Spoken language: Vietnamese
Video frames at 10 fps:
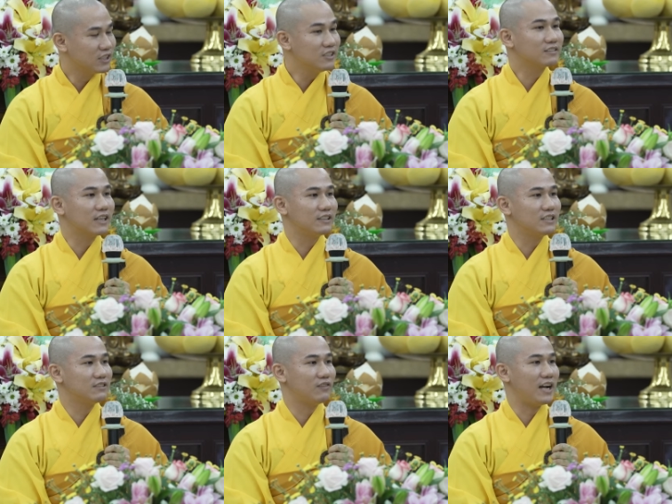Tương tự
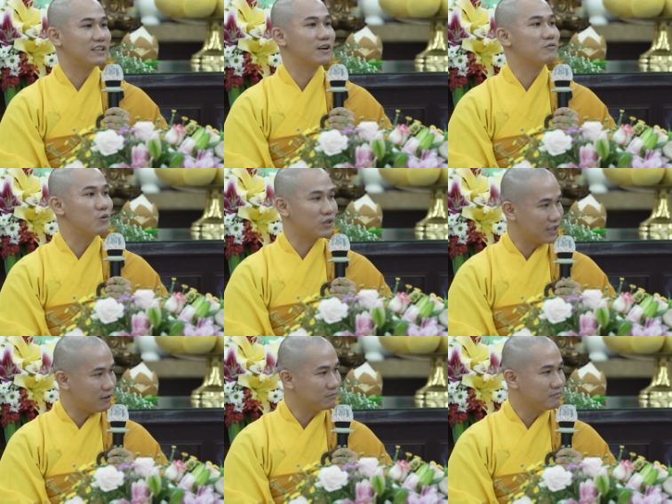như vậy trong cuộc
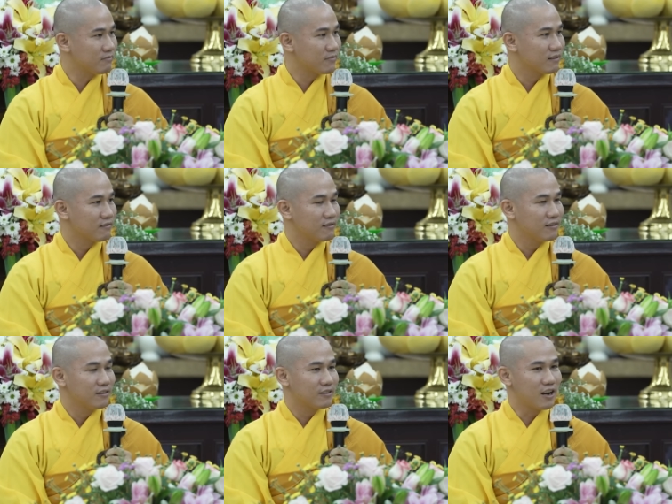sống,
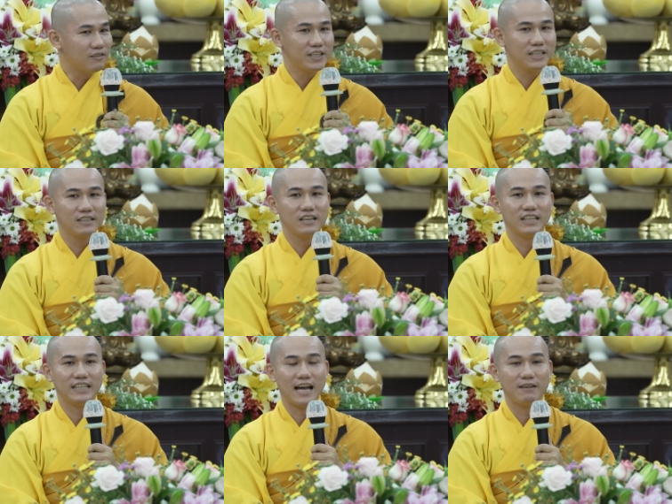đối với những
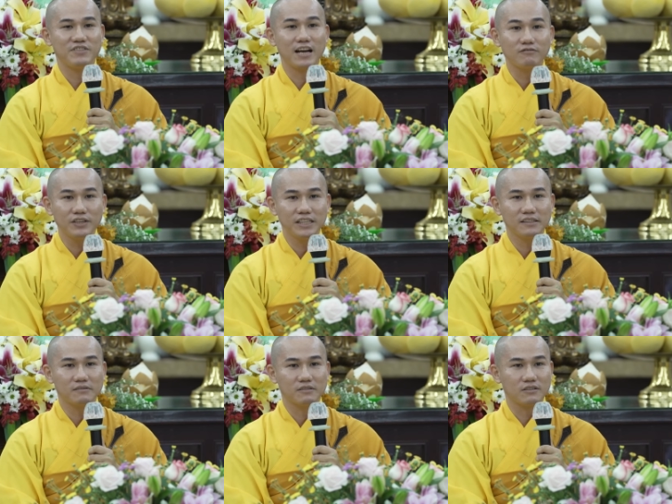người làm nhân
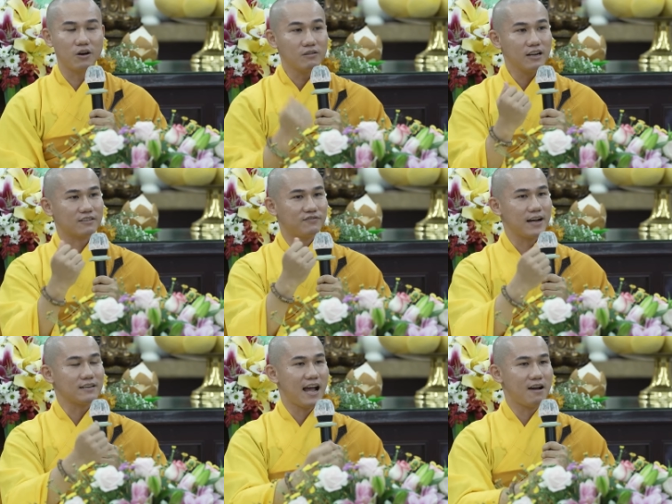viên nỗ lực
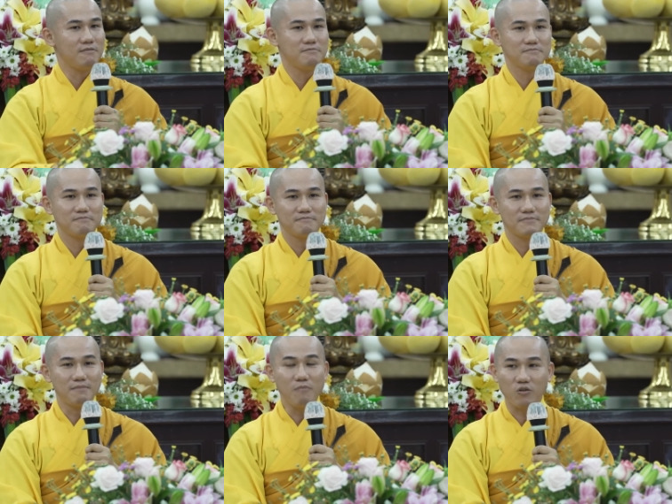phấn đấu
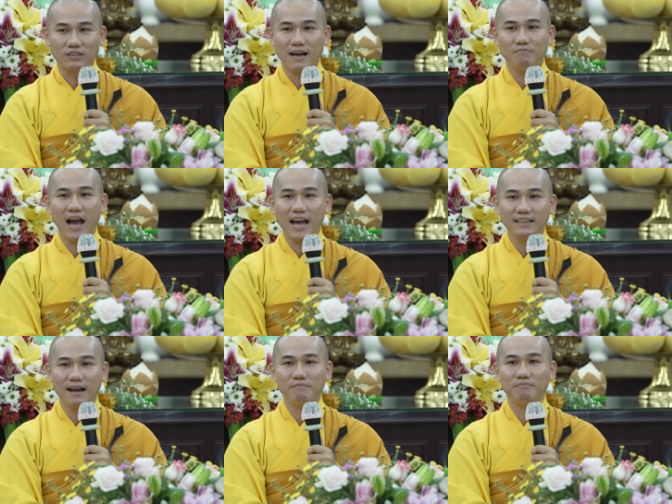để 1 năm, 2
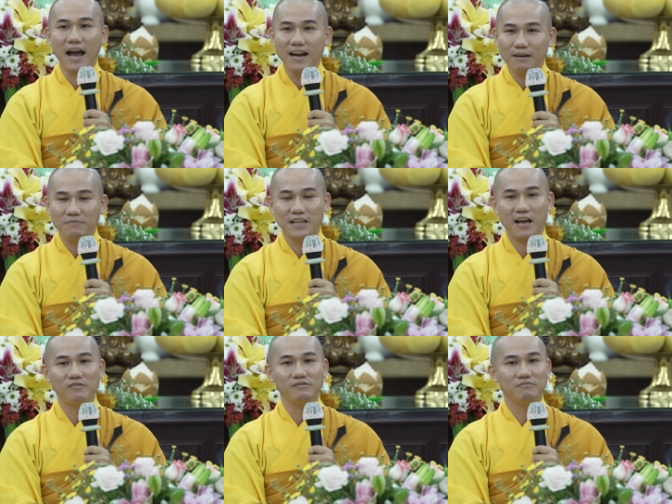năm, 3 năm
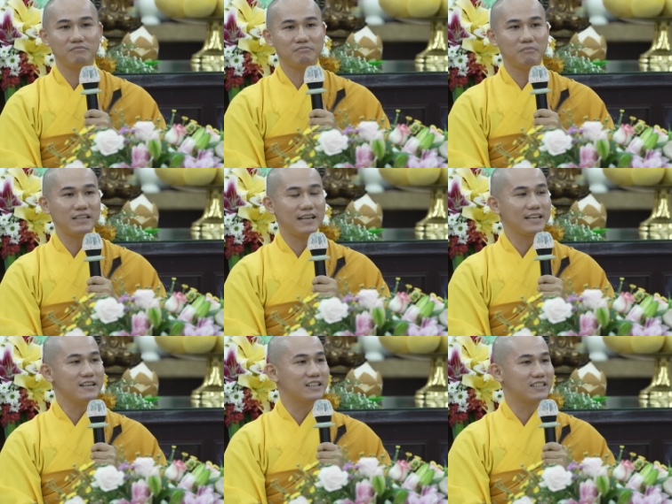sau mình
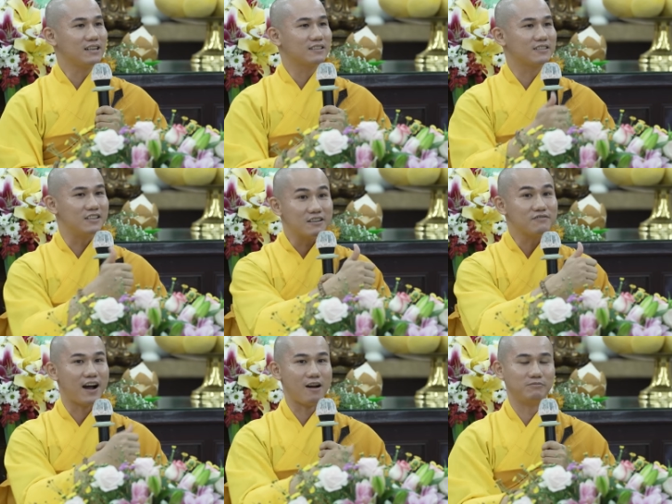lên được chức trưởng
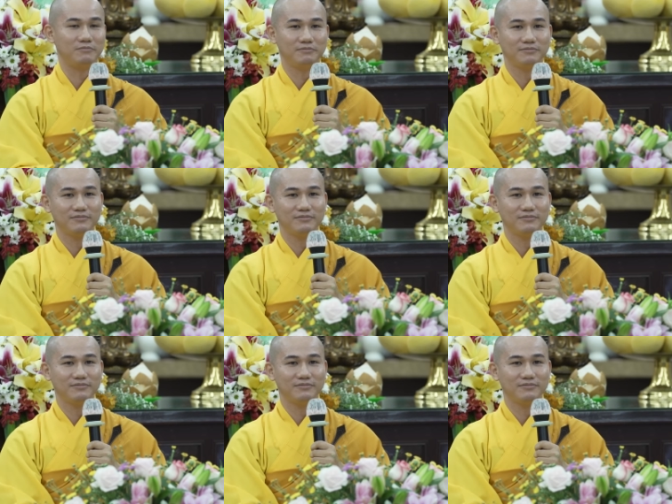phòng,